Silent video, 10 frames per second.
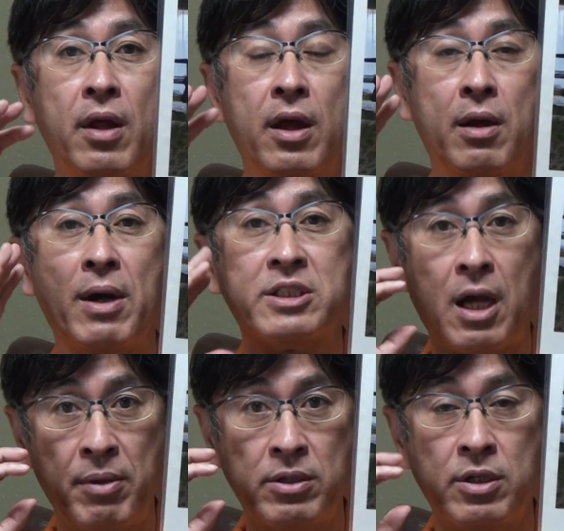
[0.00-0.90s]
えまあ、
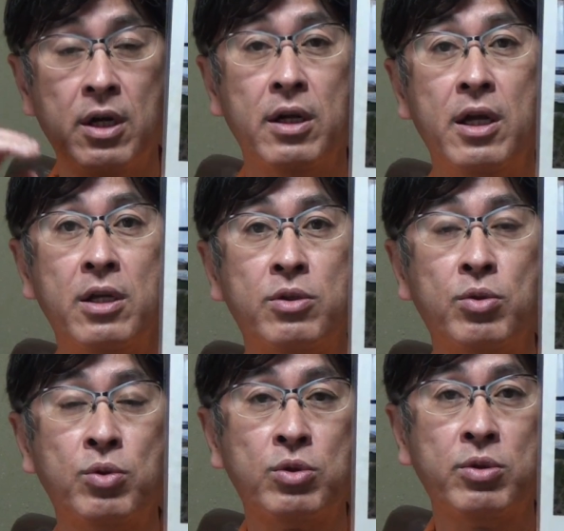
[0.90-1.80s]
しゃべる、え
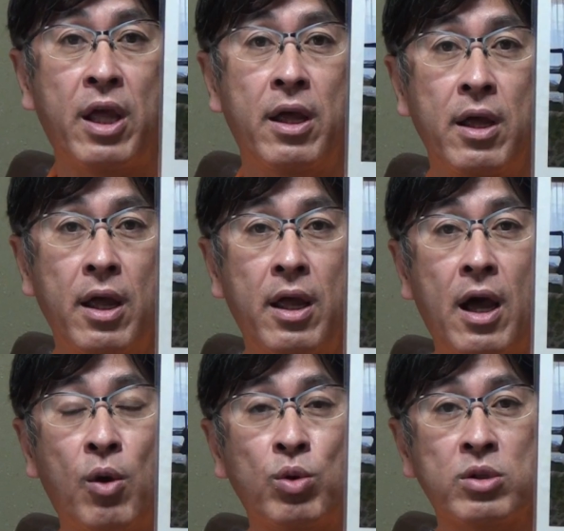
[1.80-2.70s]
ということで、
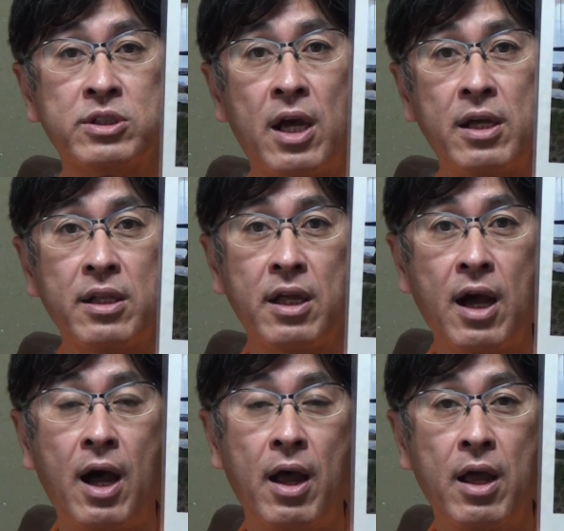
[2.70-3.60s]
えー、顎の使い方
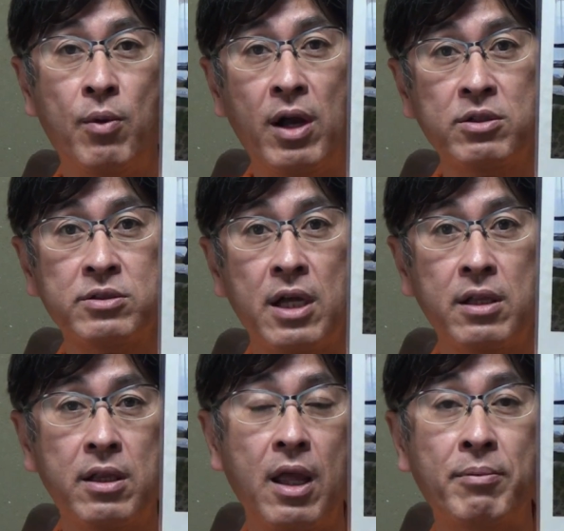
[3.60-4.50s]
が、え悪く
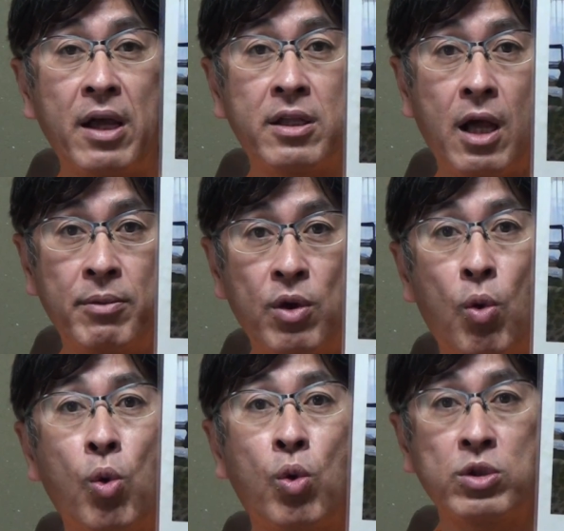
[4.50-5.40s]
なって、まあ、痛み
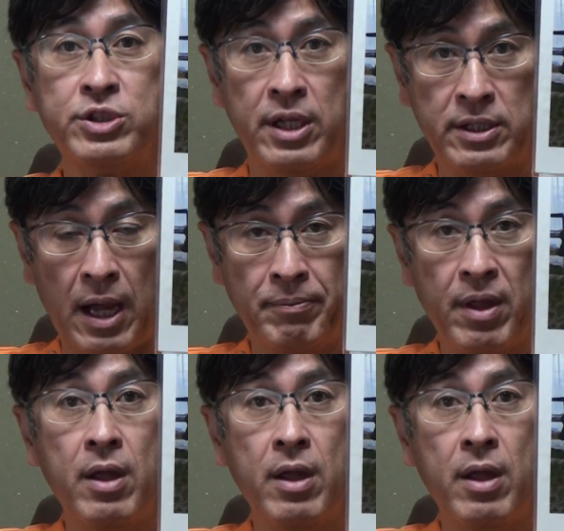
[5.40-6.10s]
を起こしていた。